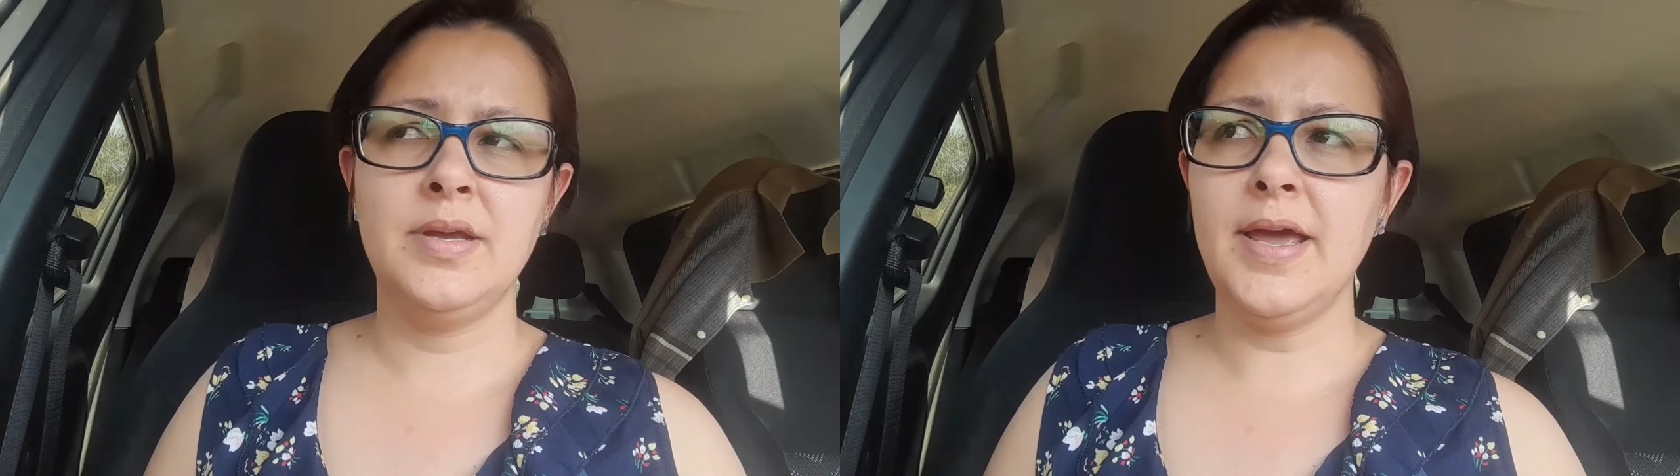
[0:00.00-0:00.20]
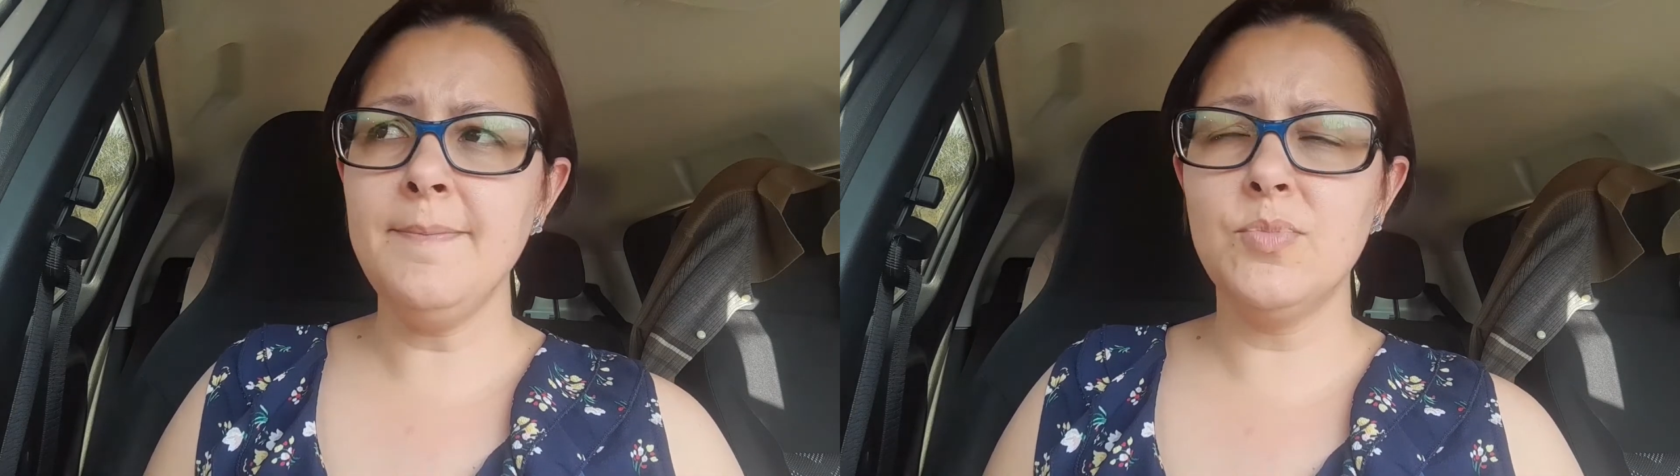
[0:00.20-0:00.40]

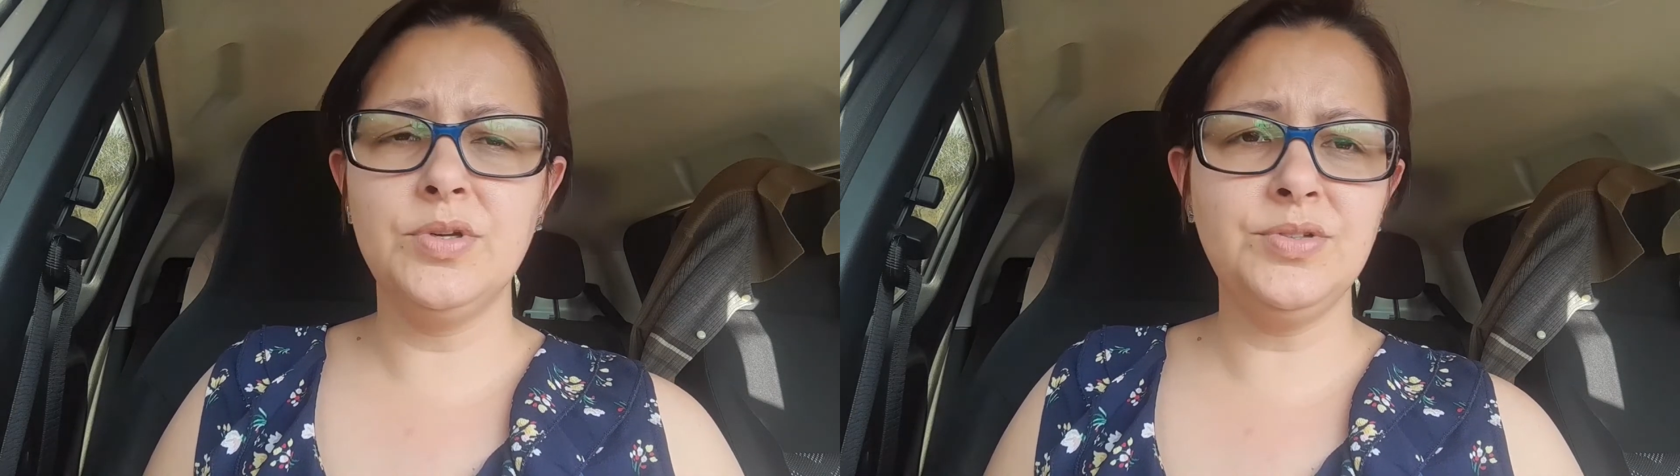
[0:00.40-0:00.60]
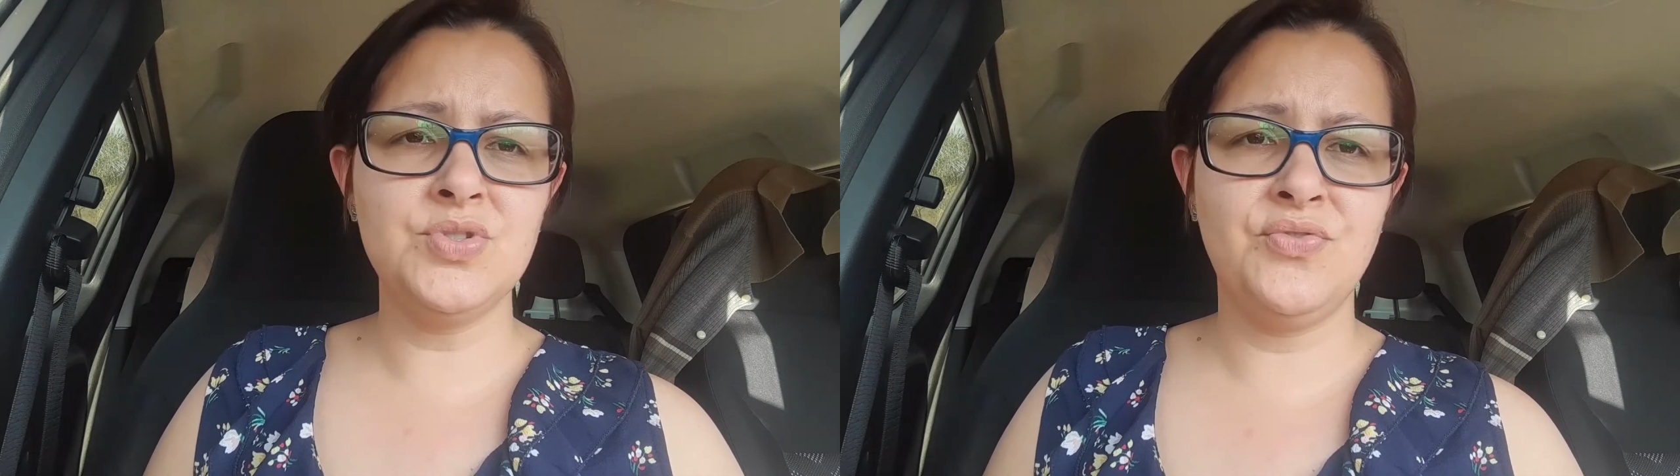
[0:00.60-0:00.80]
É
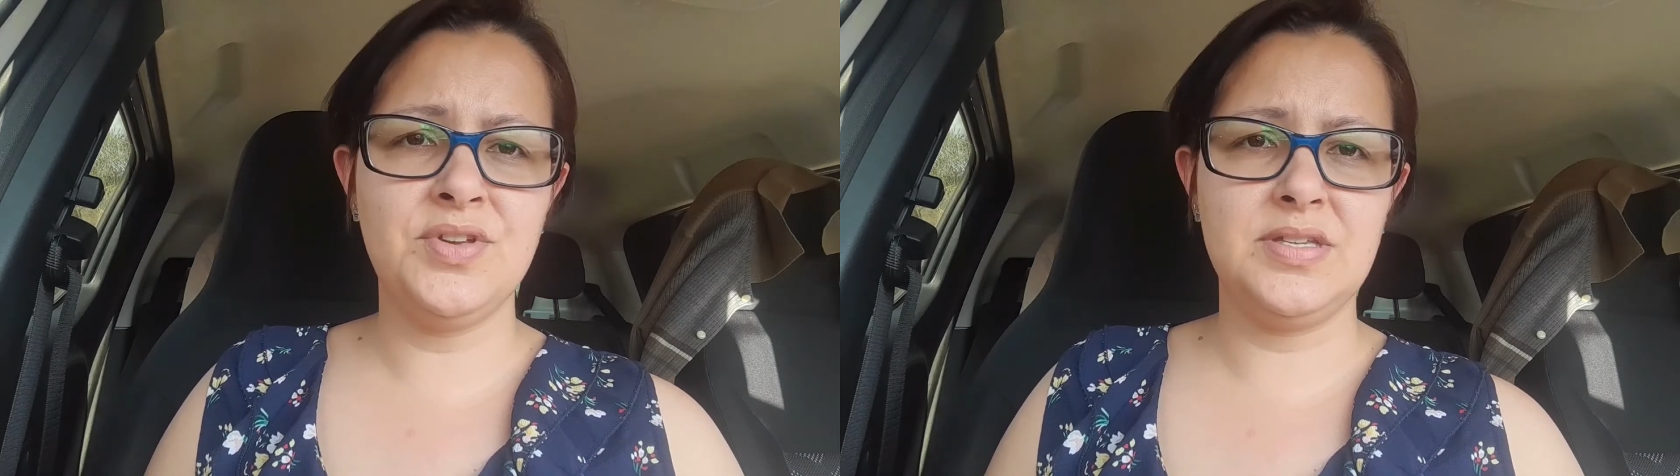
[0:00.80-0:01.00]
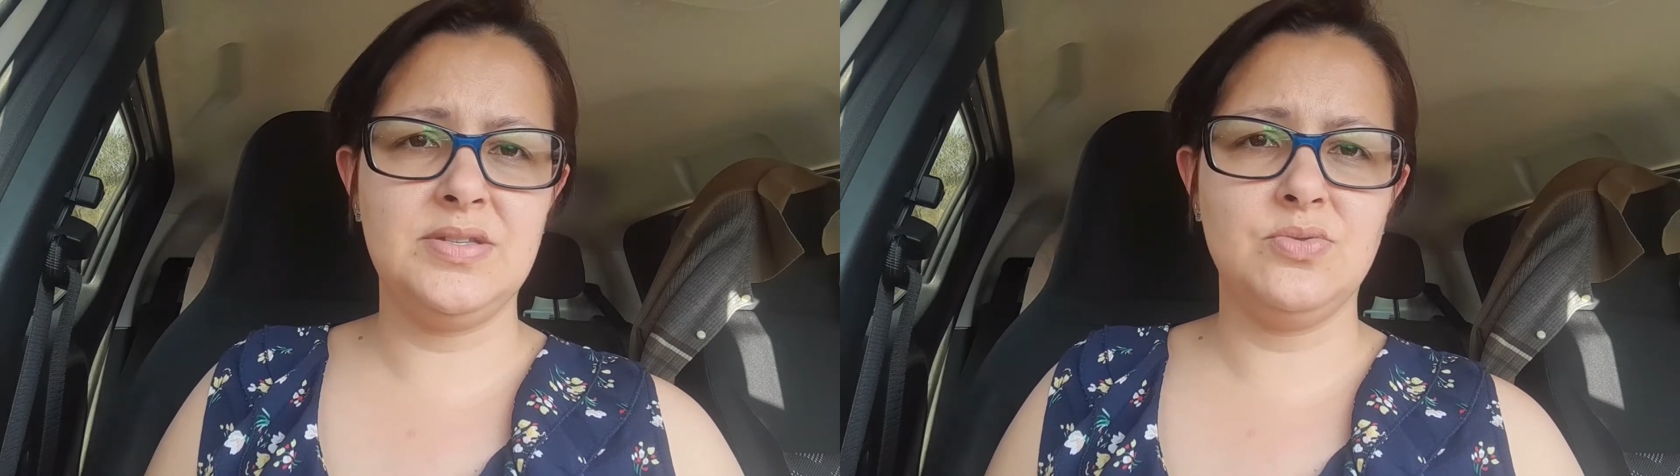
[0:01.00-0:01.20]
muito
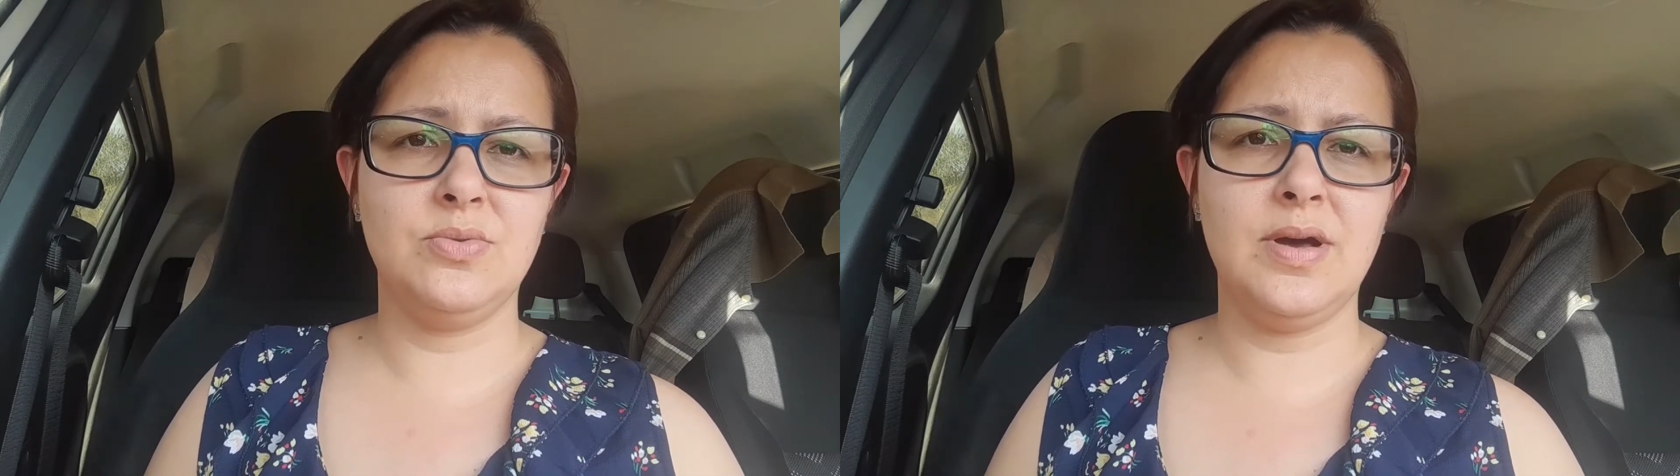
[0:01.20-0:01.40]
difícil.